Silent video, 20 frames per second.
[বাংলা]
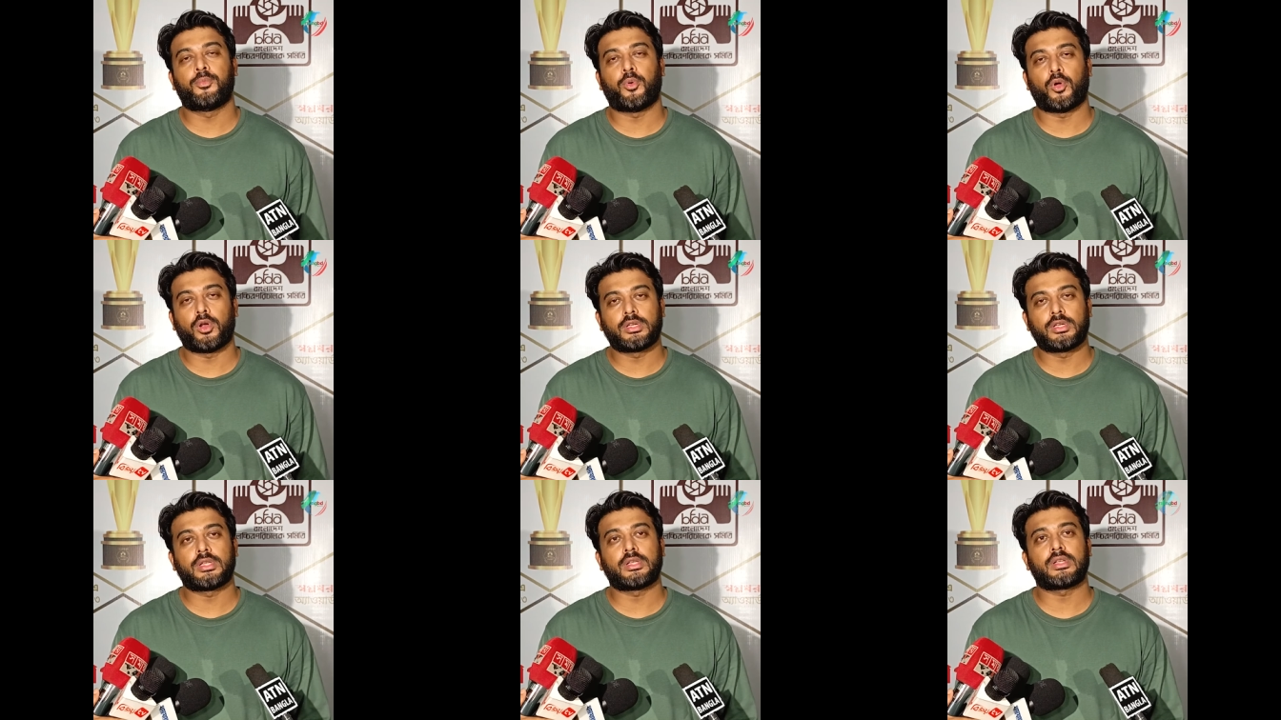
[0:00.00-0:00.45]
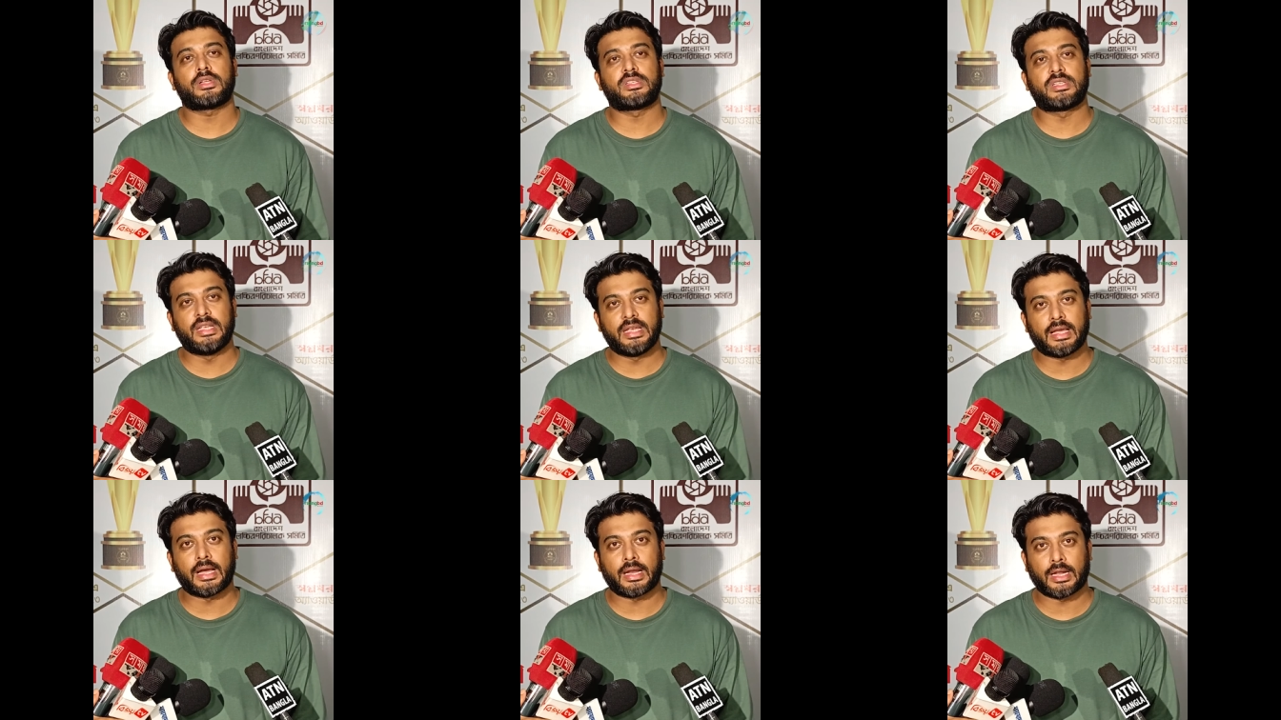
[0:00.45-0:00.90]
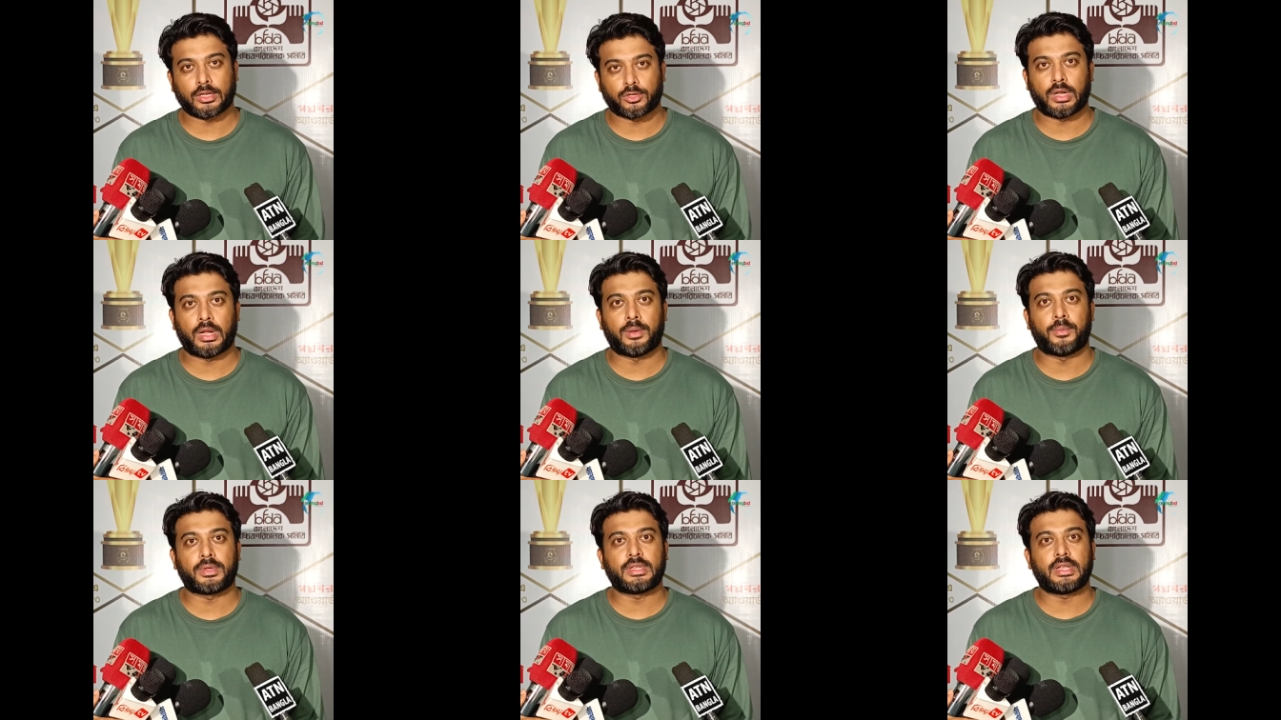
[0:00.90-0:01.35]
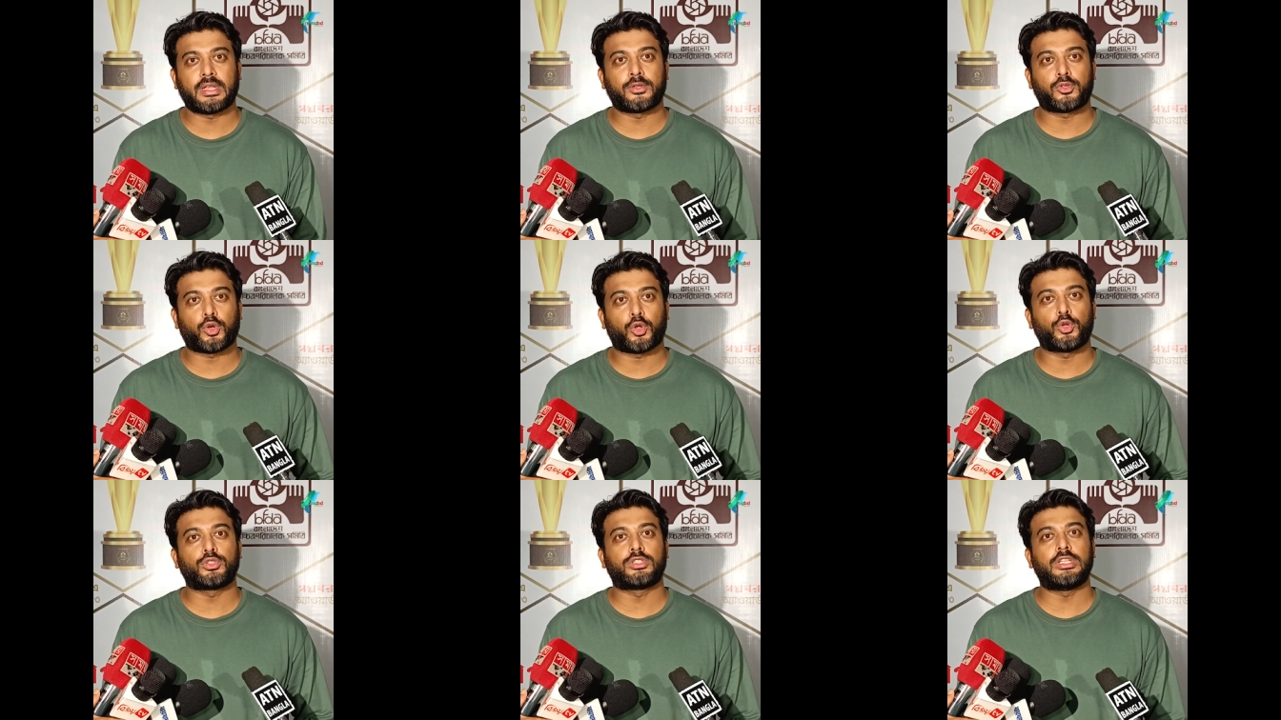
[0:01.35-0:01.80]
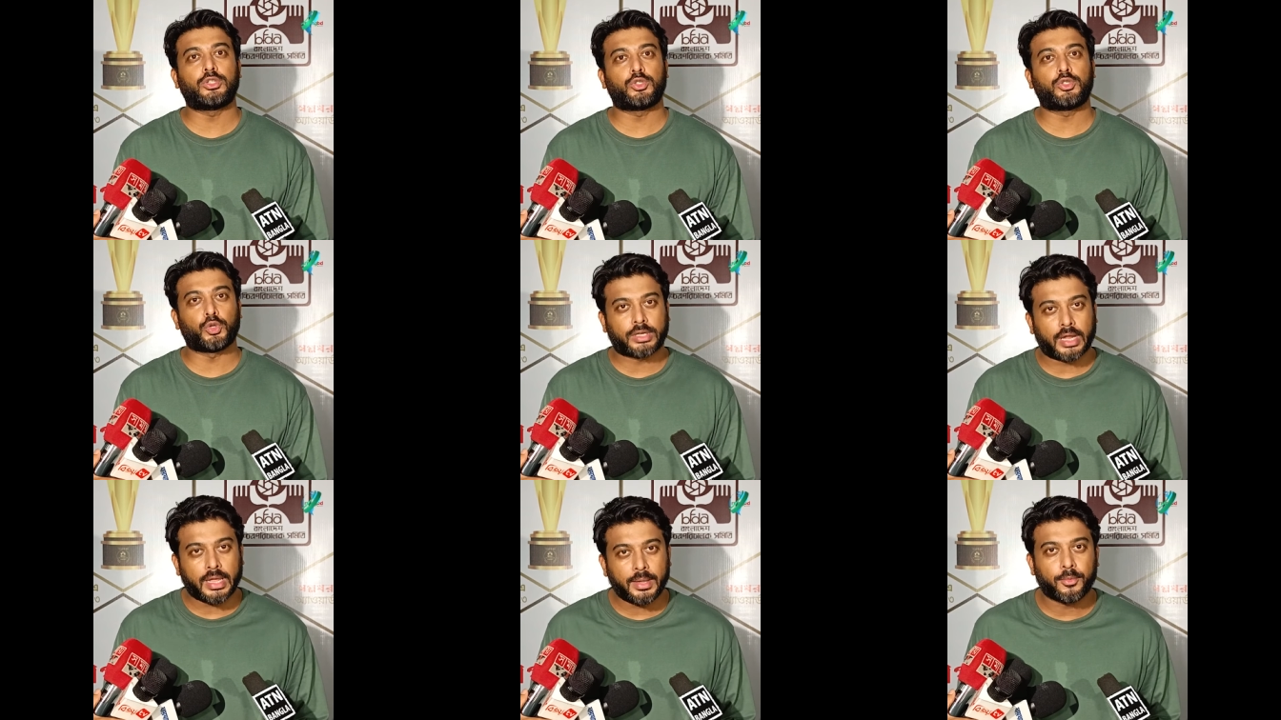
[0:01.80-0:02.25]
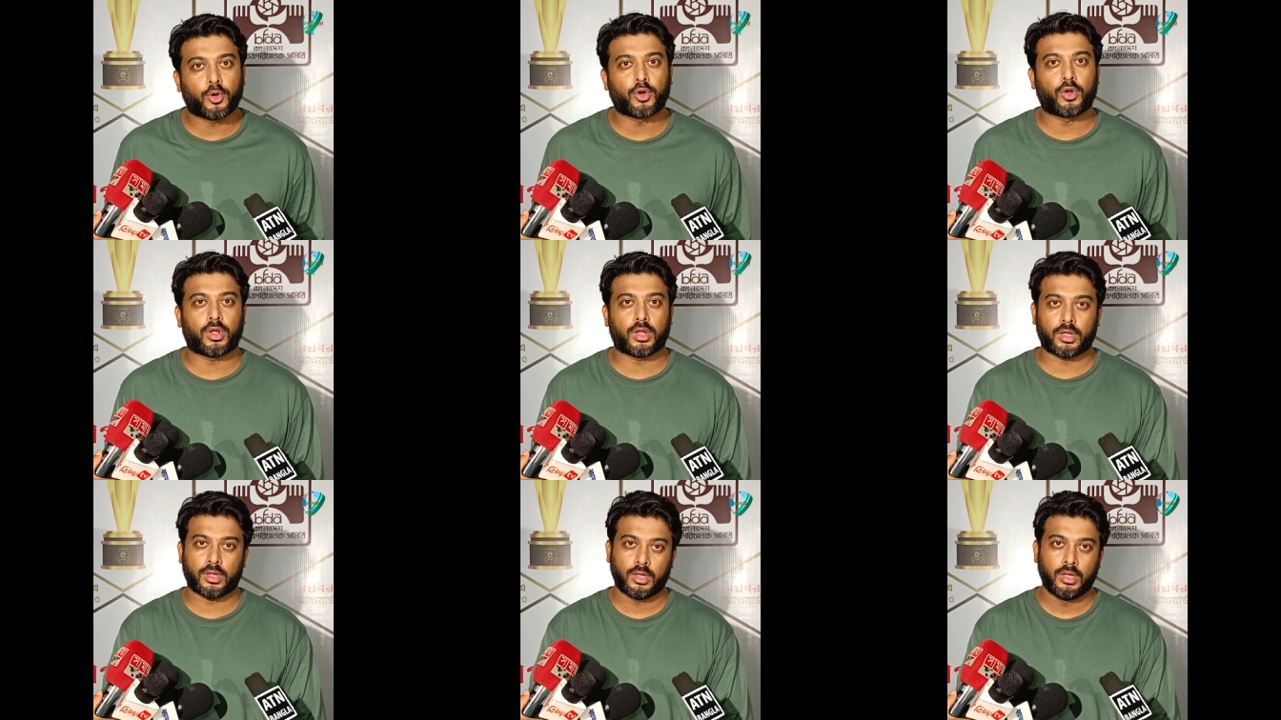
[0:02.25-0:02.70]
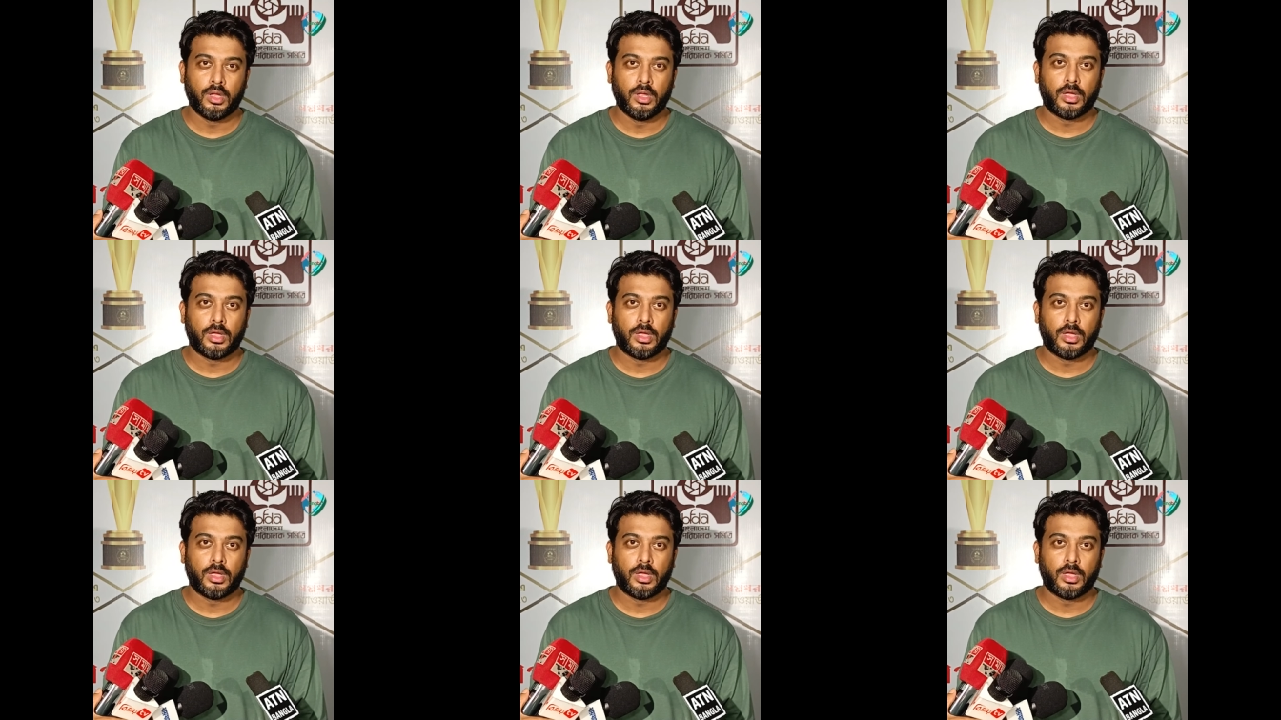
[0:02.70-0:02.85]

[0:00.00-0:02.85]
পলিটিক্সের শিকার আসলে আমাদের চলচ্চিত্রটাই মনে হয়